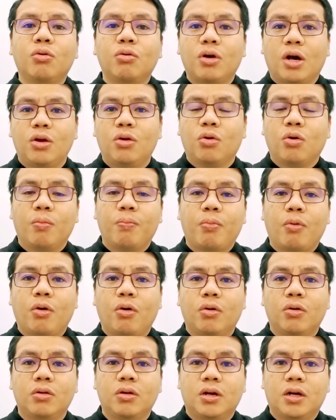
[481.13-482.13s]
yung ano ko po,
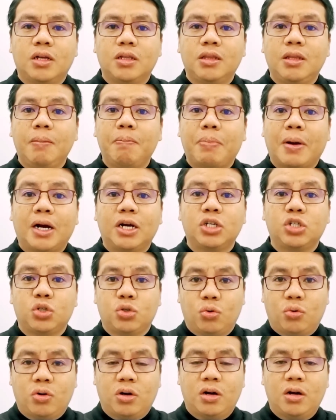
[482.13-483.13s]
uh,
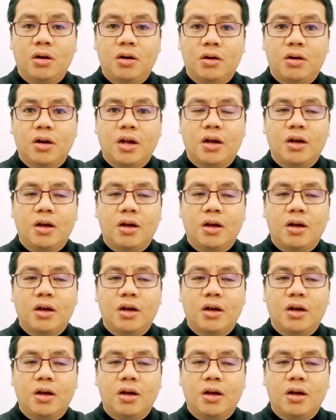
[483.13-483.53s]
departure